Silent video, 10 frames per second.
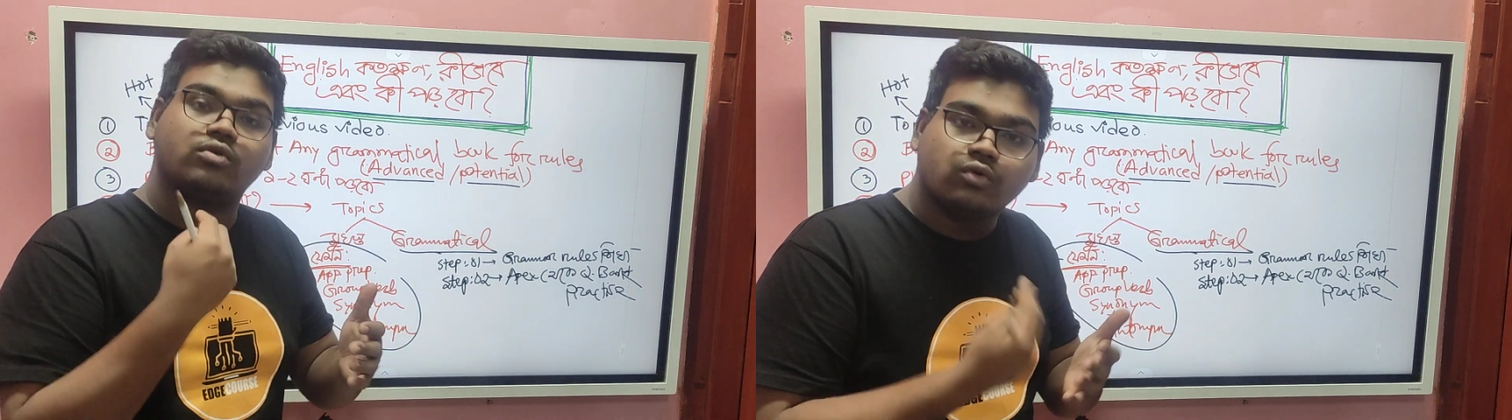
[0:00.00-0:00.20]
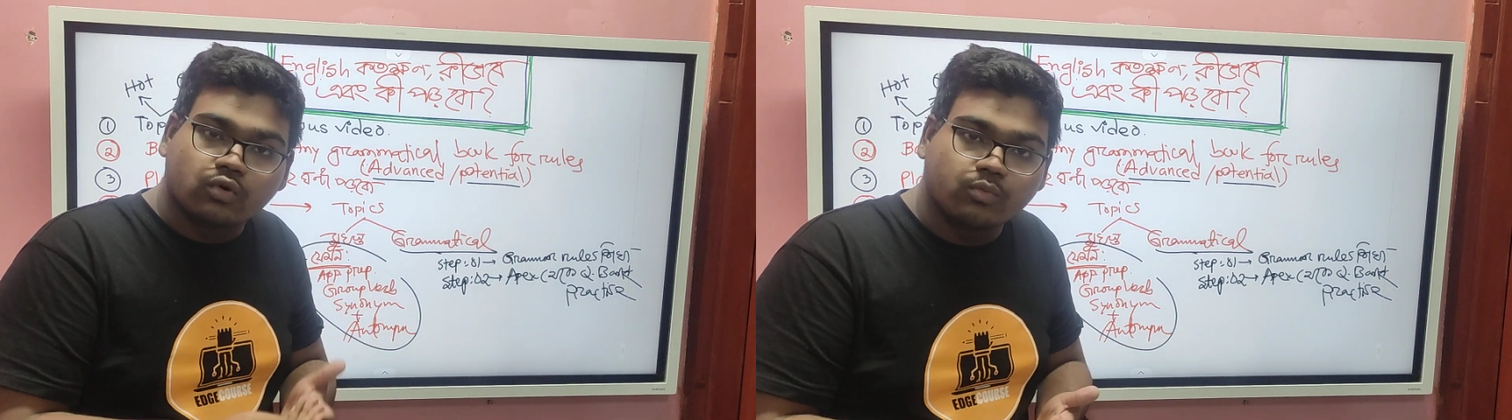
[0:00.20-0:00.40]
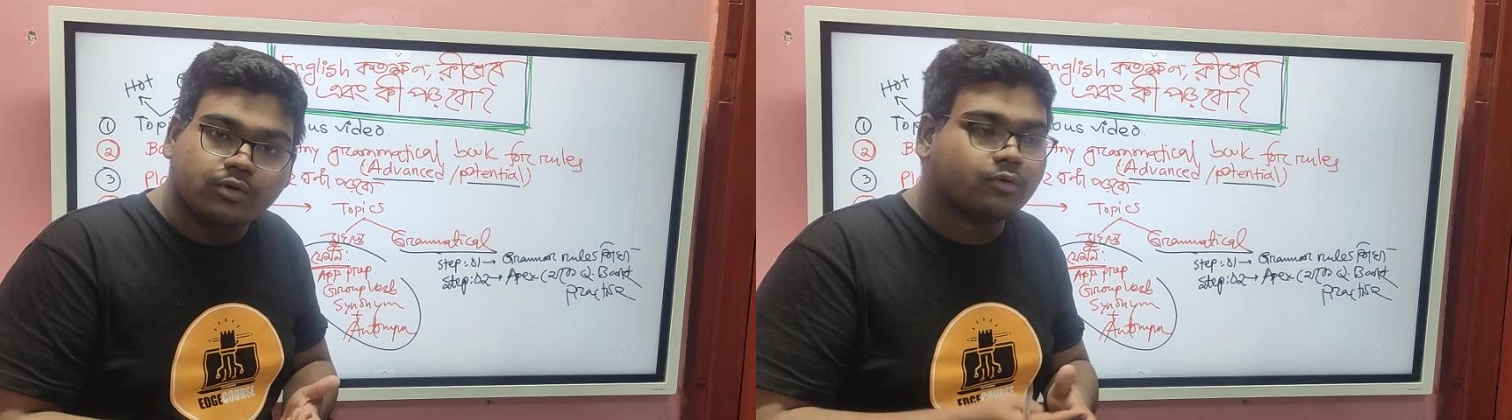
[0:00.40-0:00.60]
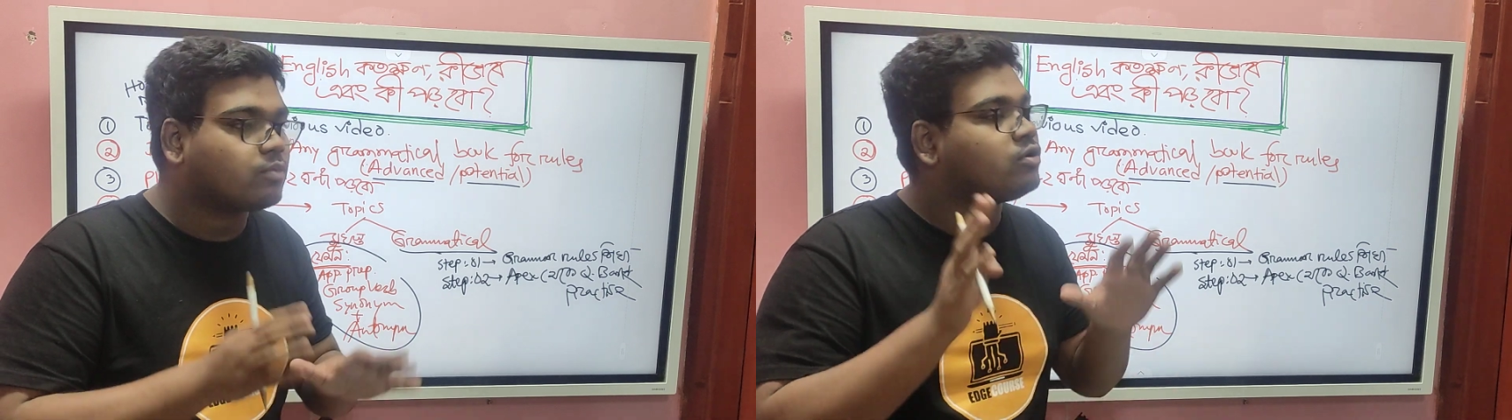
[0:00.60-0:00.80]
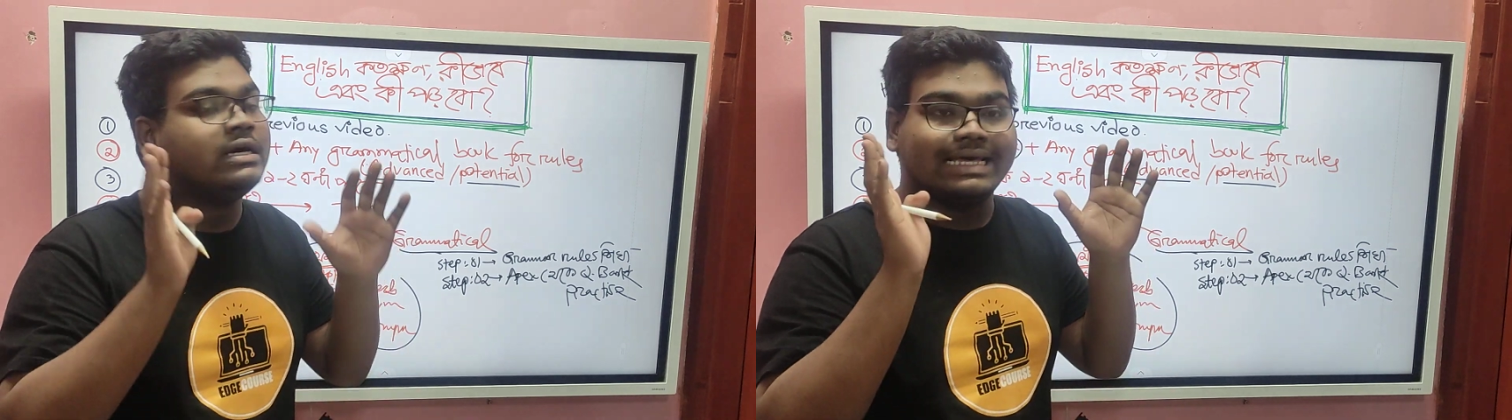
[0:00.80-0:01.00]
কোন বই
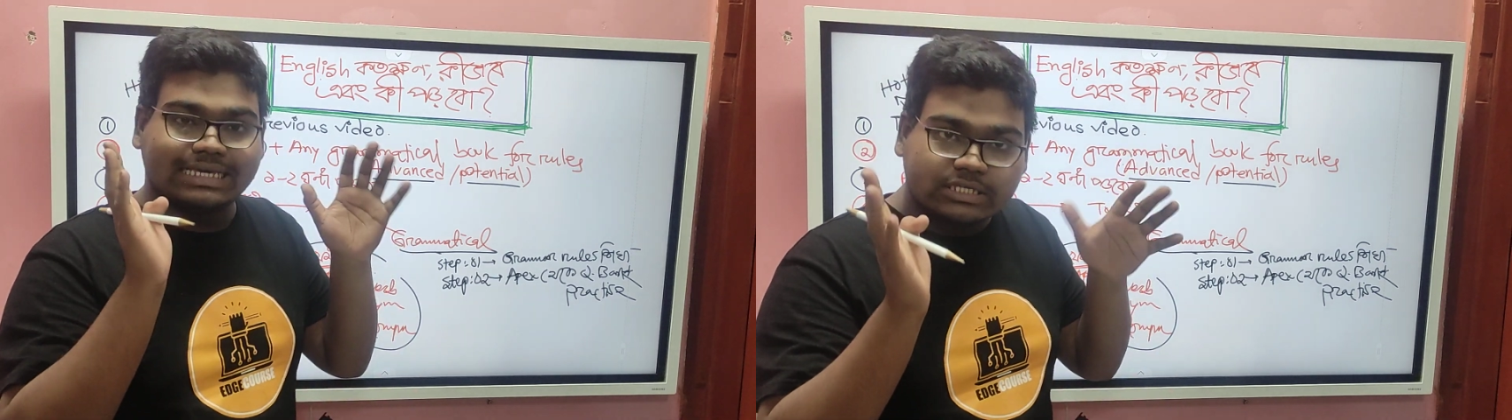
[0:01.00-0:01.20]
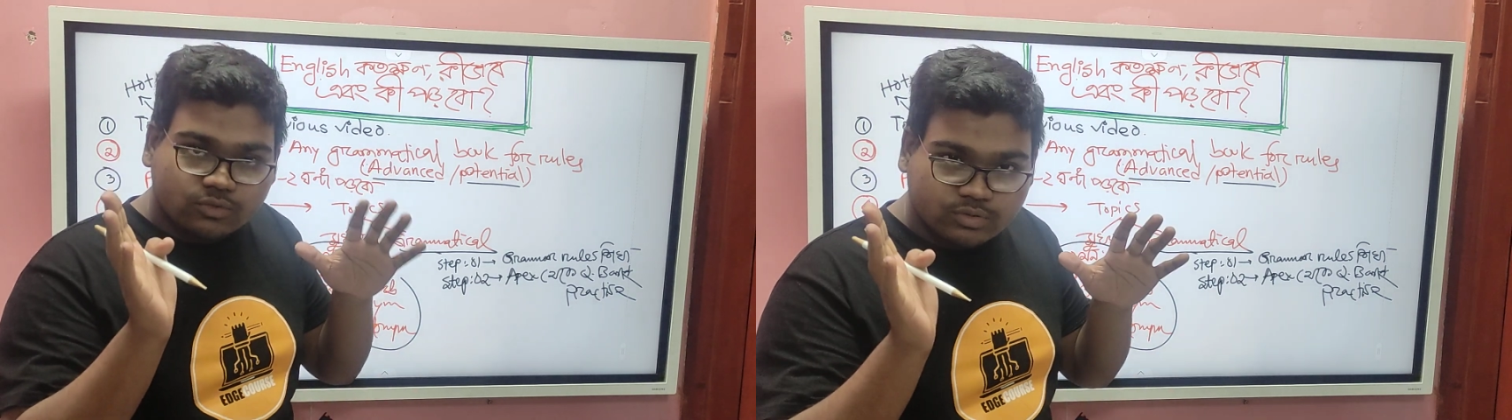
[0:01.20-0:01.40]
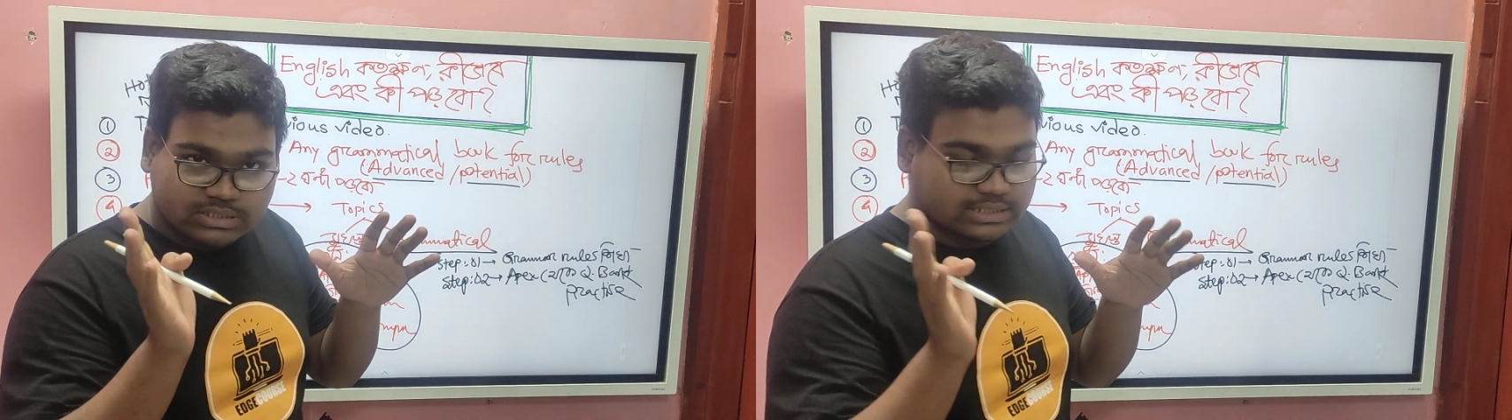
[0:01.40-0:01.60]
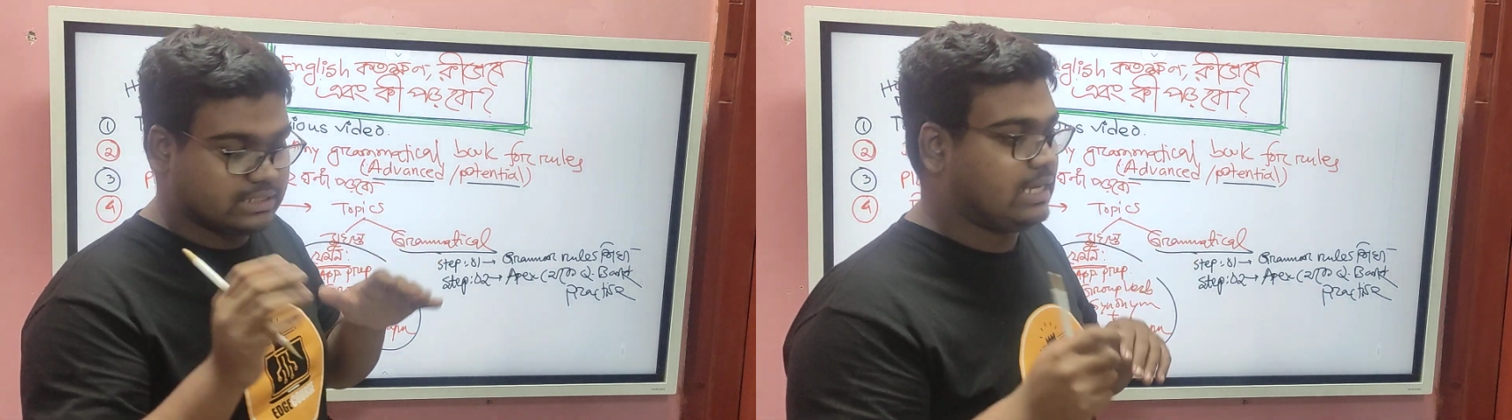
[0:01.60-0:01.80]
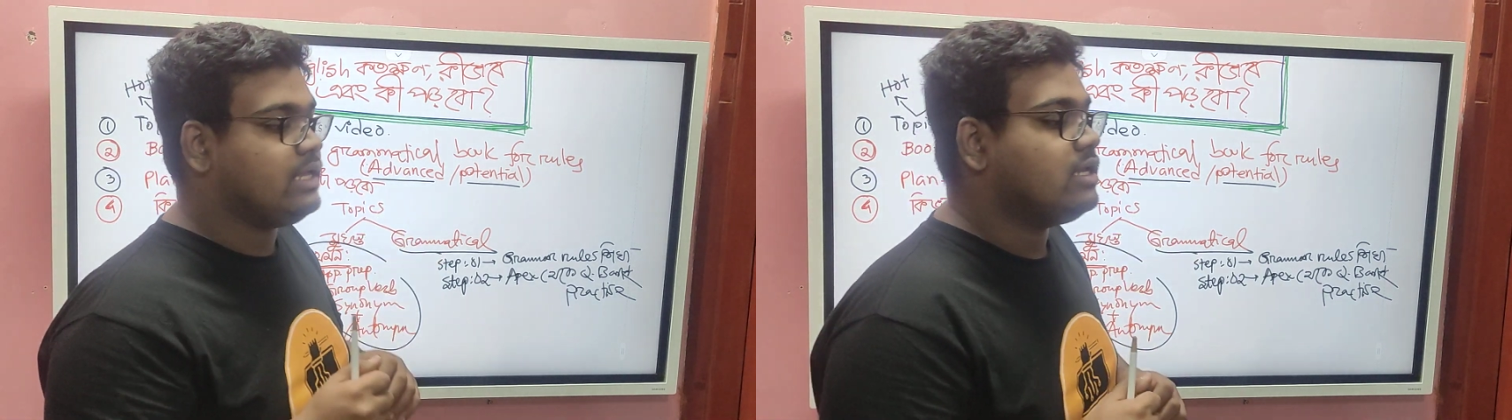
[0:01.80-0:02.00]
পড়বো কিছু বুঝতেছি
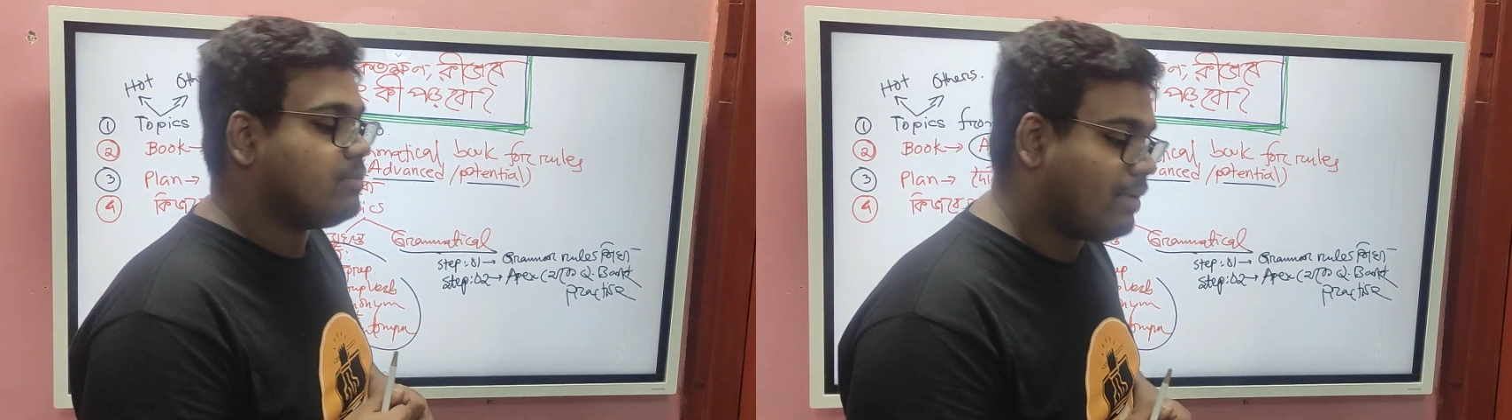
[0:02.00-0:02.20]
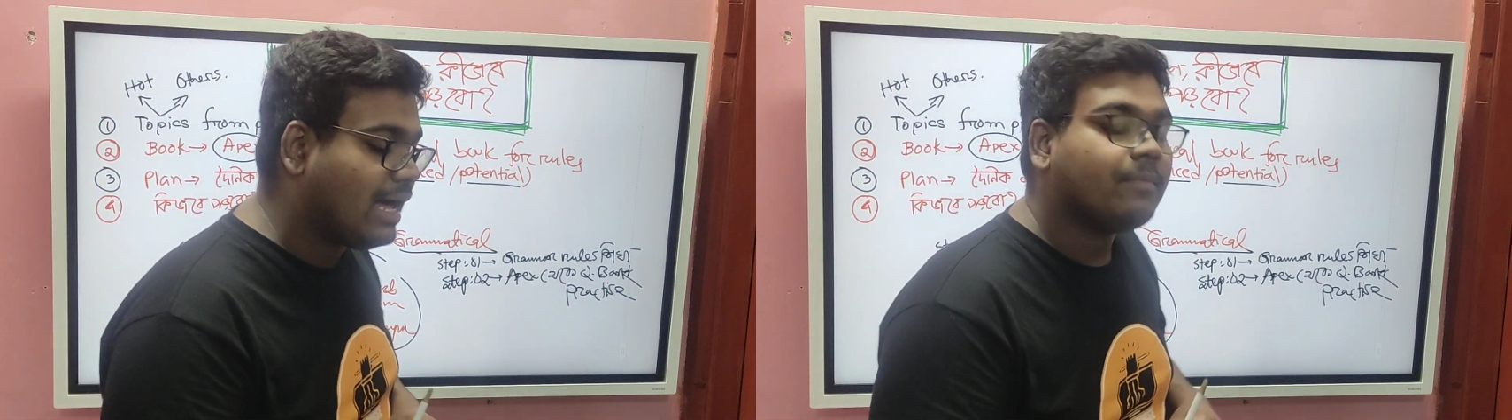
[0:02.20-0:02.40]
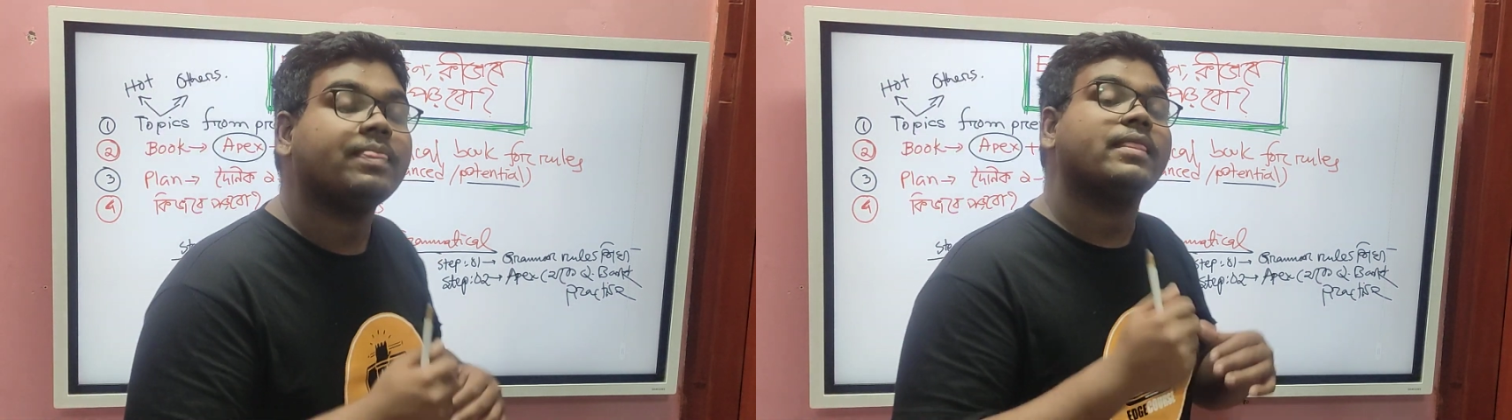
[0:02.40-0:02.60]
না বা